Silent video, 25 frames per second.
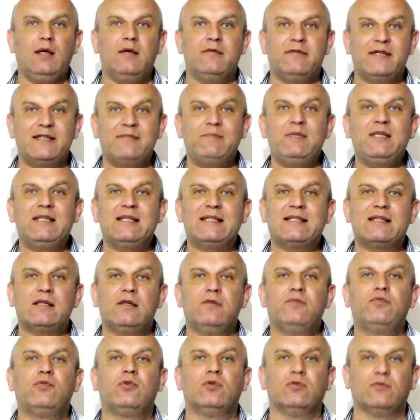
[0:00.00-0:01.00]
Возьмите
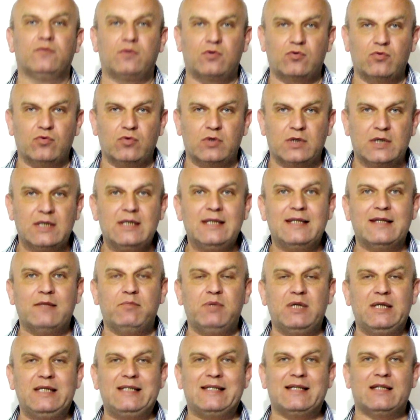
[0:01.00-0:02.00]
телефон в руки,
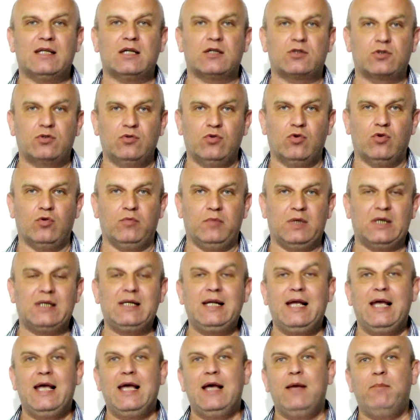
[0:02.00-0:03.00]
наберите наш
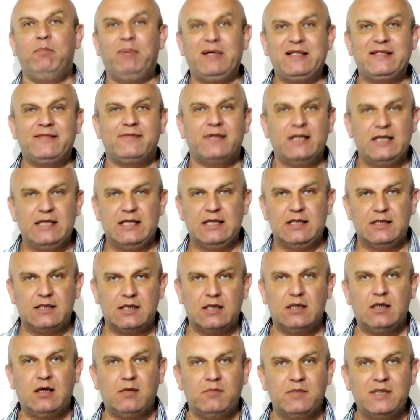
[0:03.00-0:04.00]
номер,
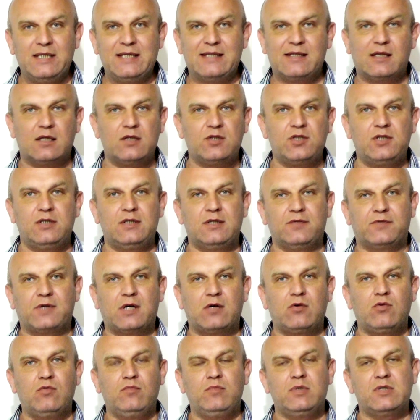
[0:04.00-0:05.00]
позвоните нам и скажите, в
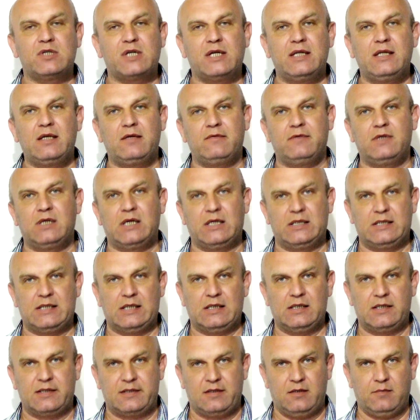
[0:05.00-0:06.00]
каком бы жанре вы
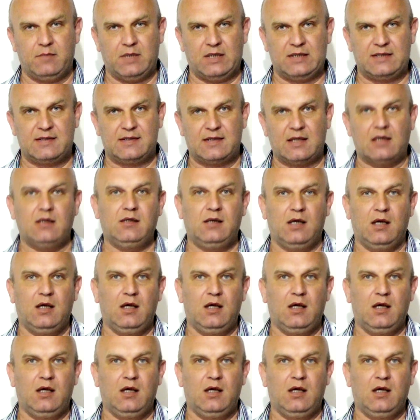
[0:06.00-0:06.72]
хотели сниматься –